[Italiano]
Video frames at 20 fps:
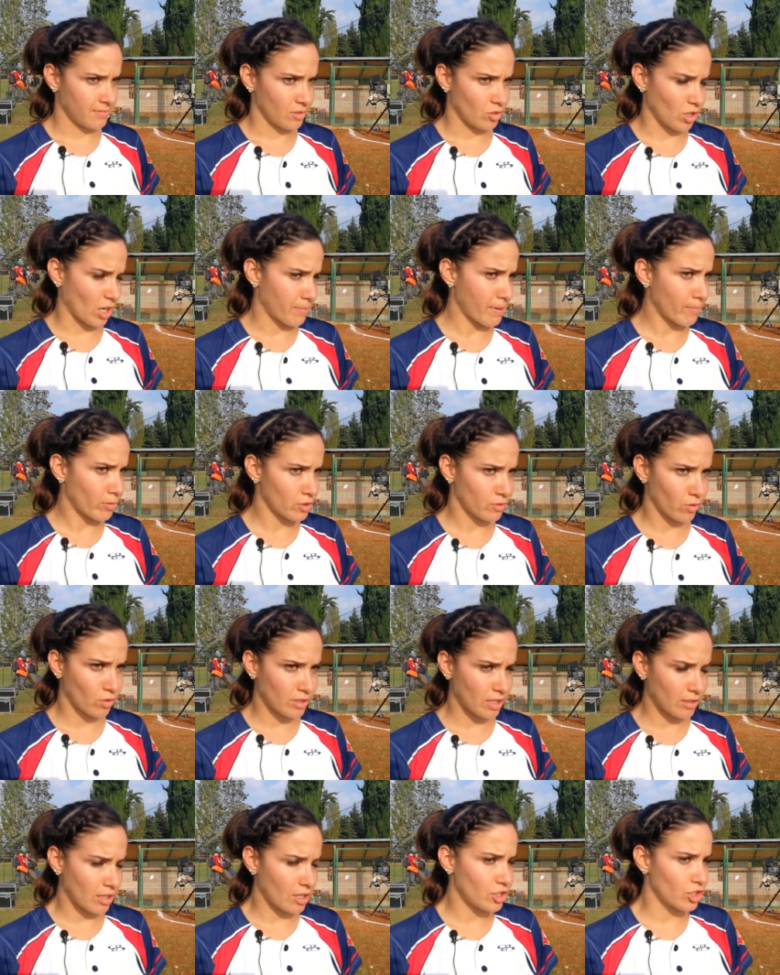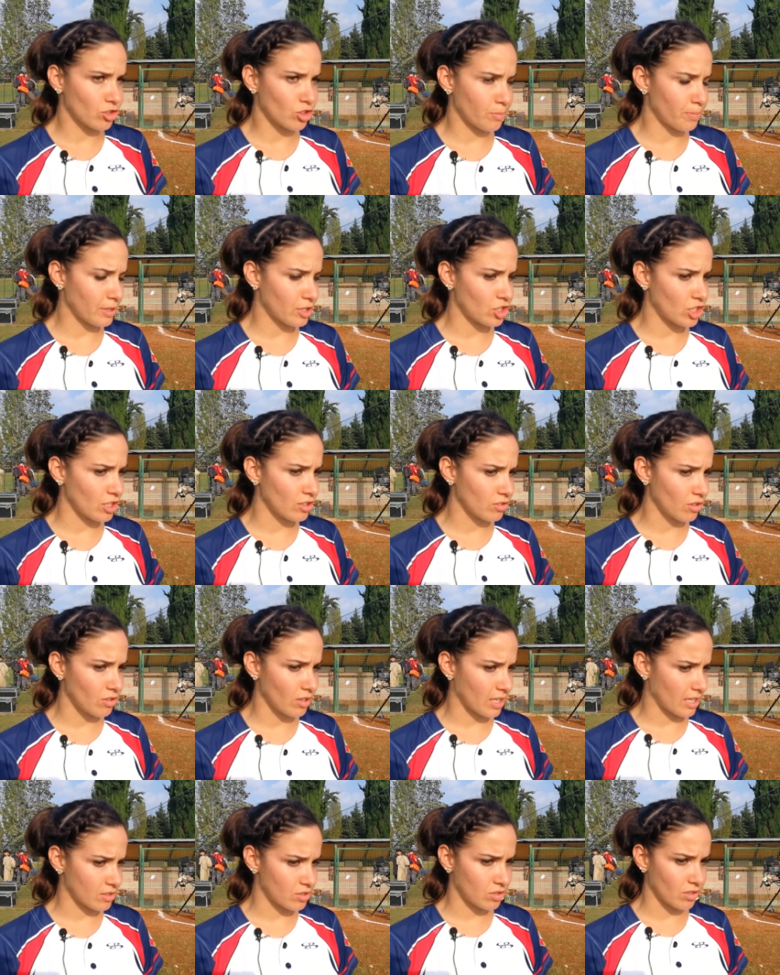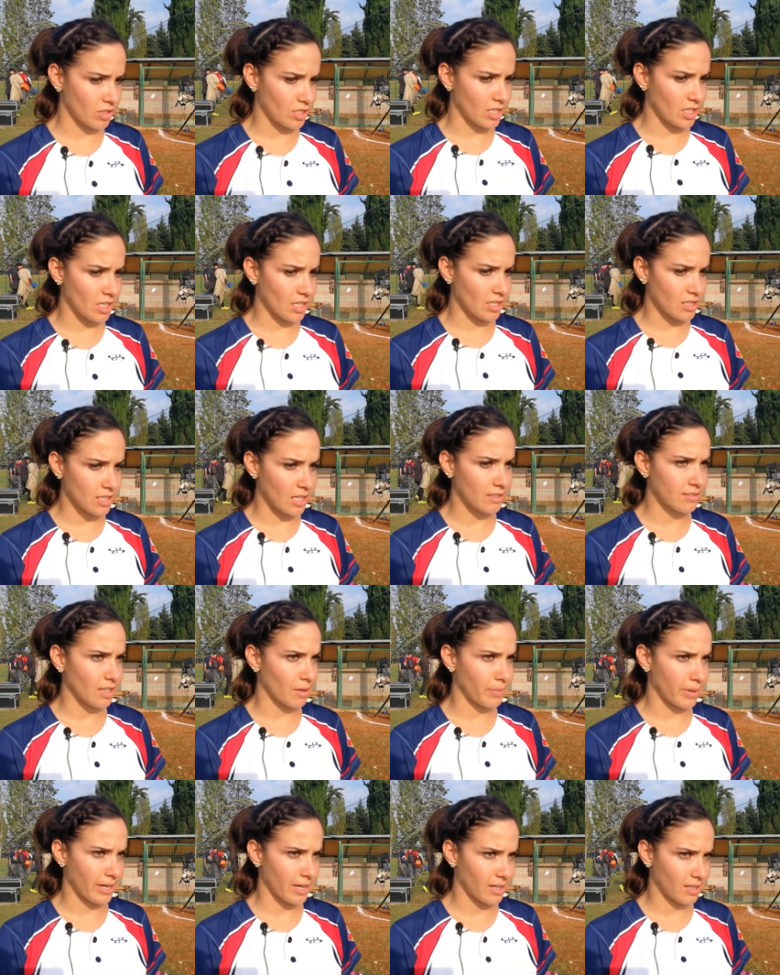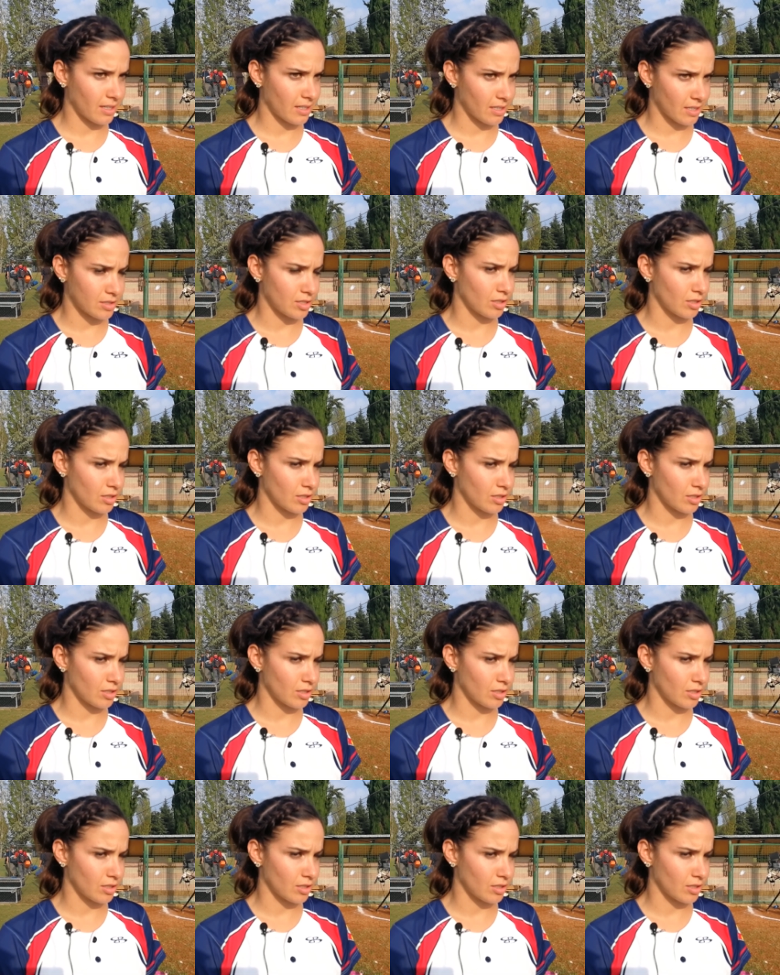non abbiamo sfruttato al 100% le occasioni del tè break.